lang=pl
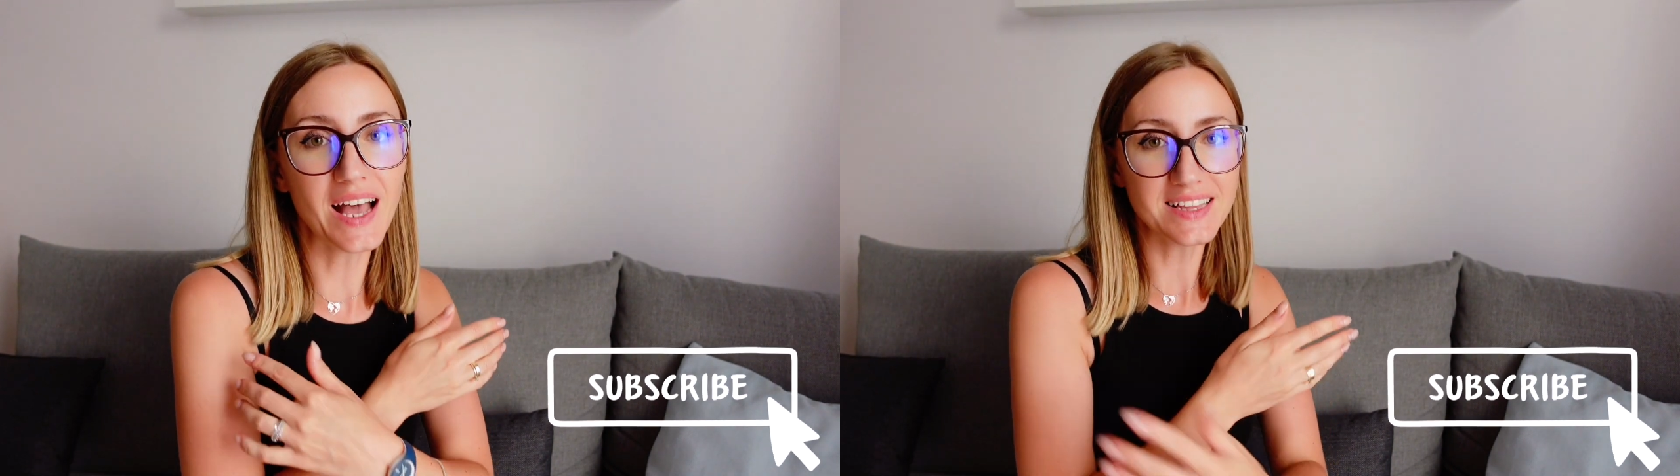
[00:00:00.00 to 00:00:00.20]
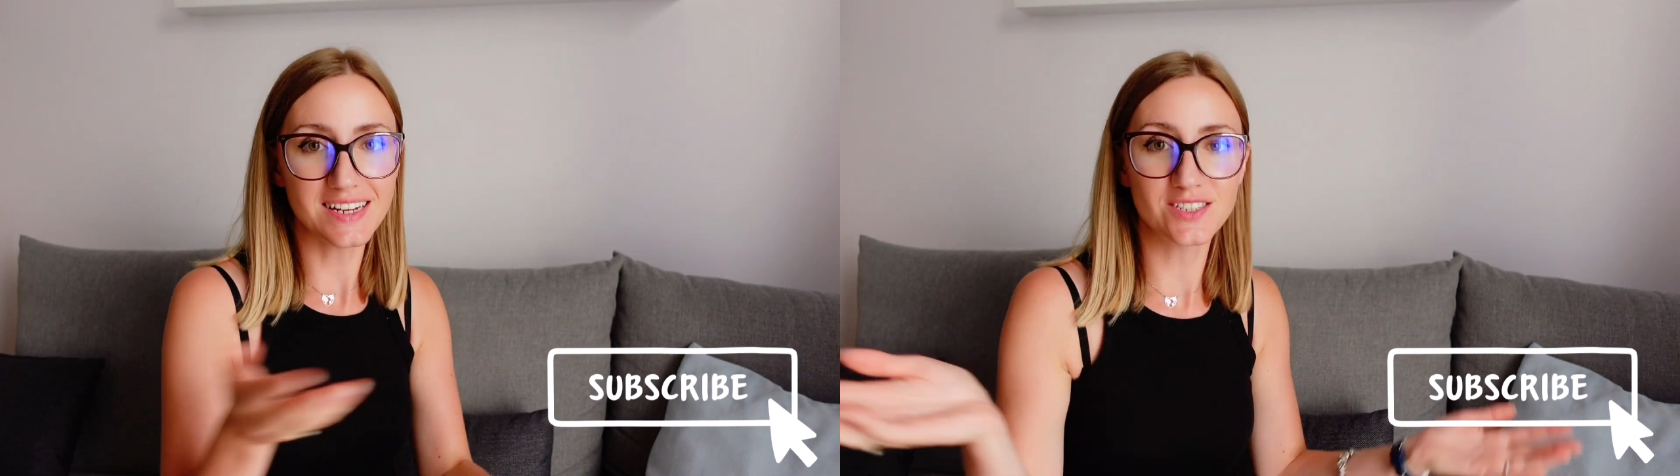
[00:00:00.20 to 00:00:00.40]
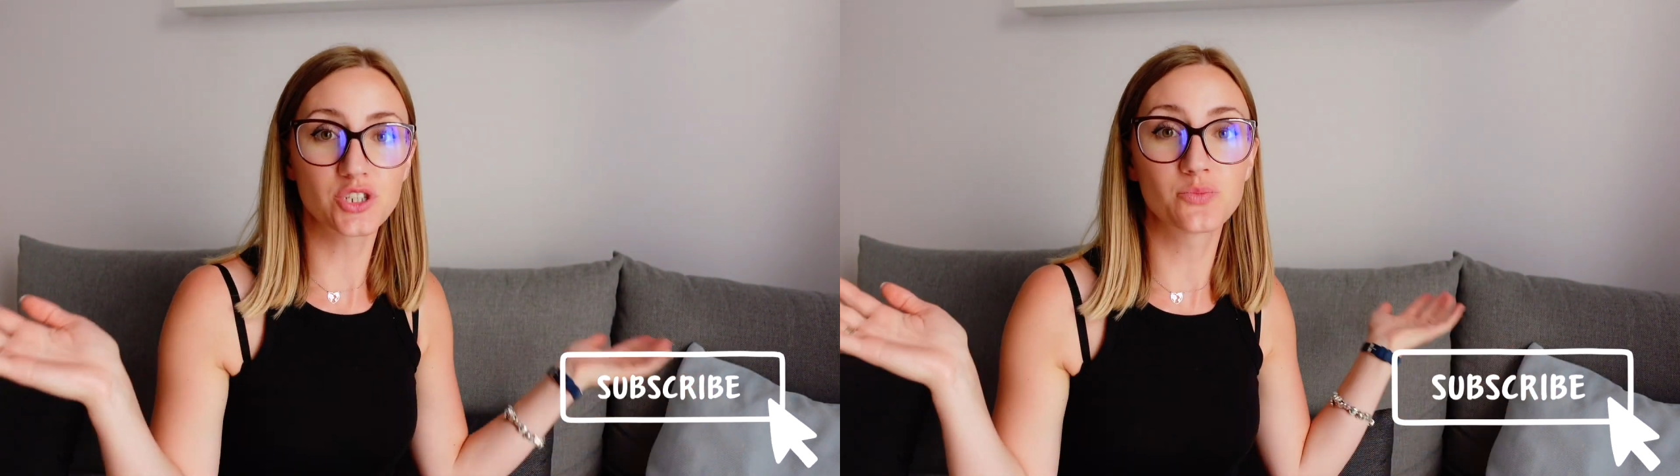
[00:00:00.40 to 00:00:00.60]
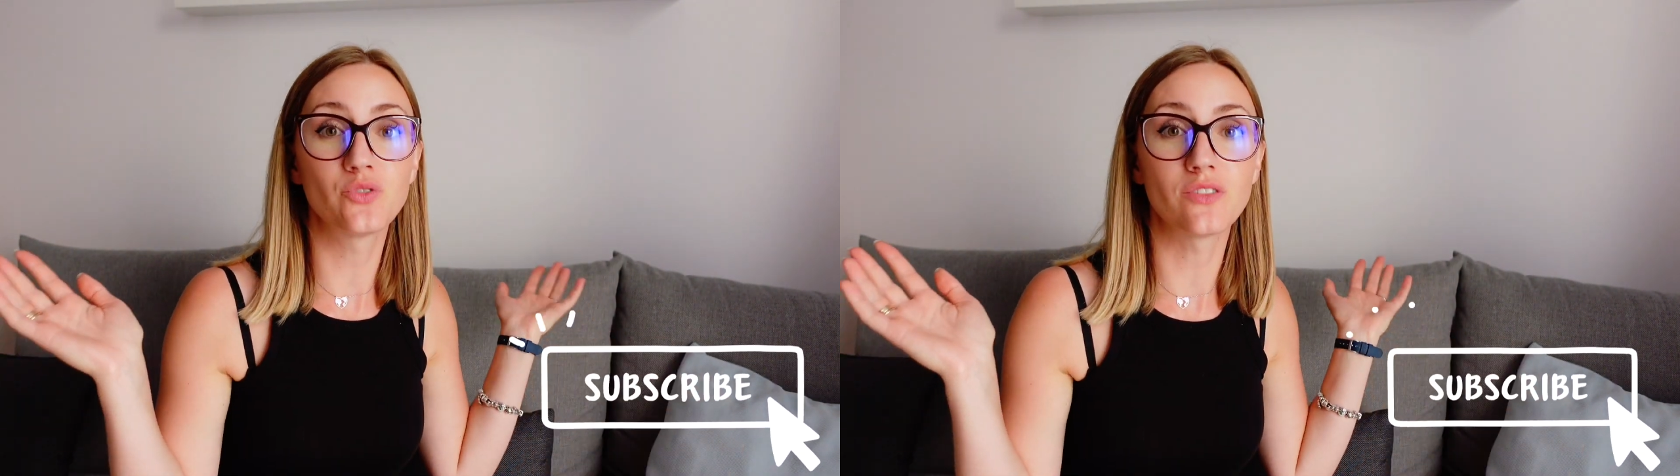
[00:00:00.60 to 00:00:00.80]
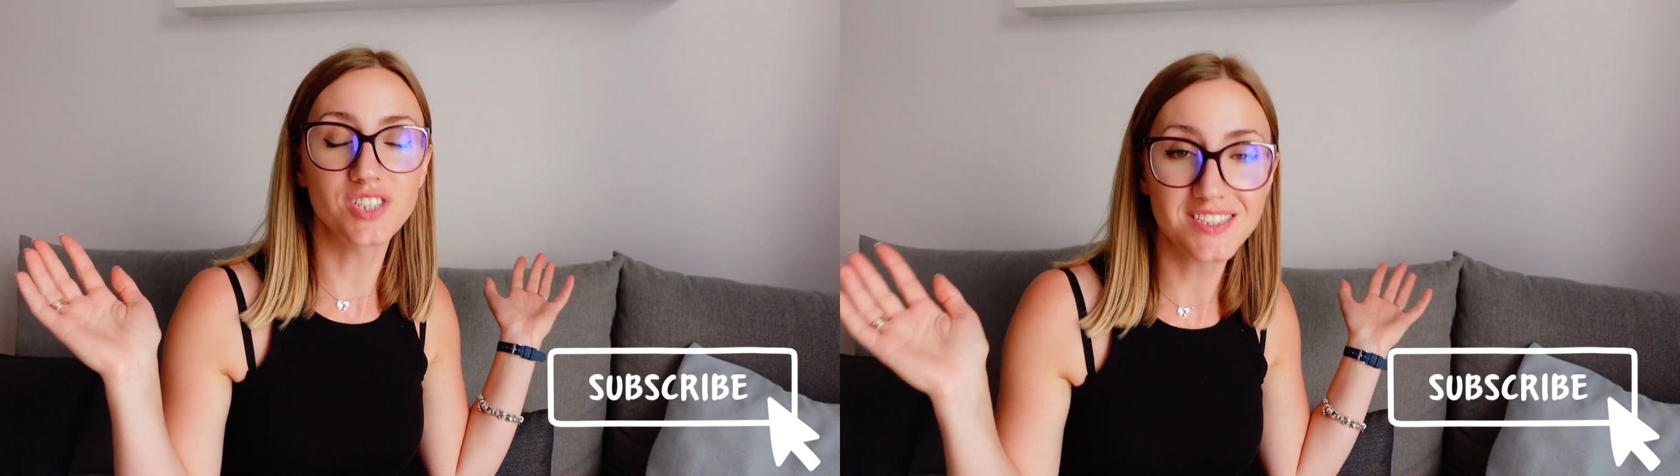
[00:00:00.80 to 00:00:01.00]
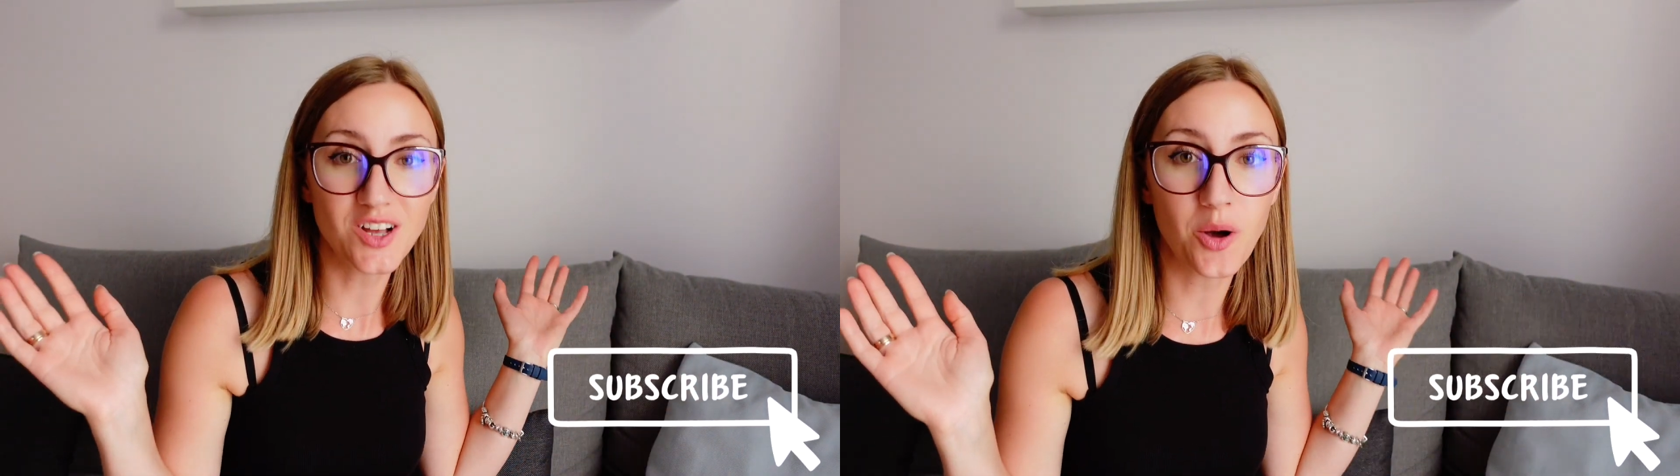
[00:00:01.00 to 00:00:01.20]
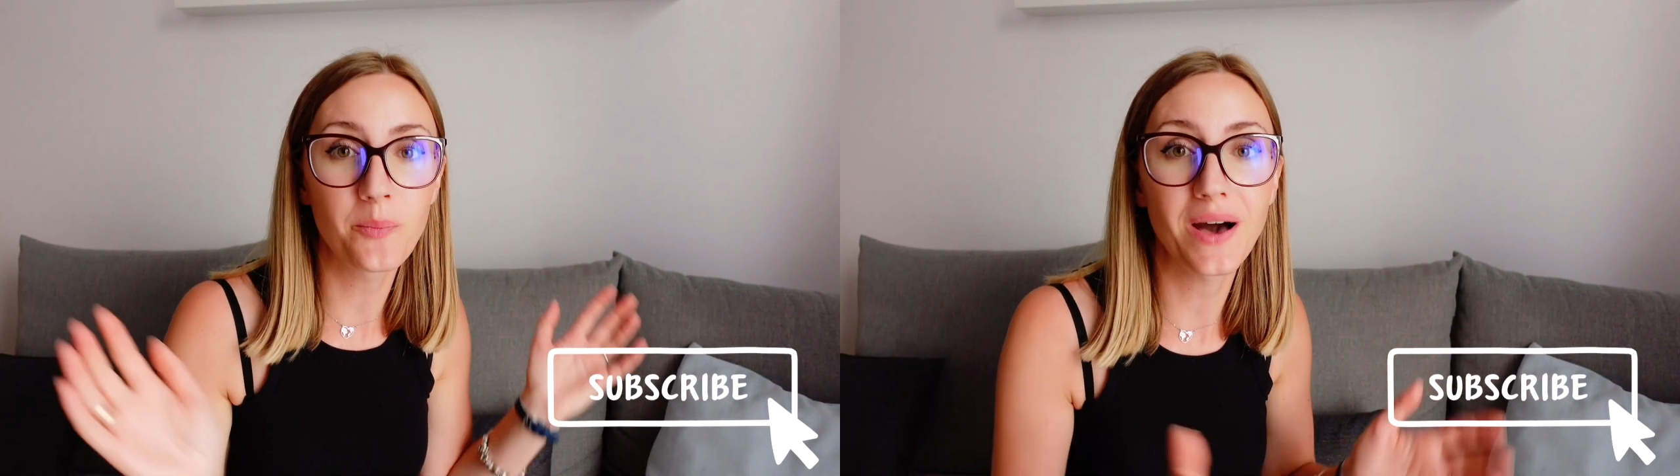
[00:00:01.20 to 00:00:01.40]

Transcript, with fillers: a teraz już było wszystko,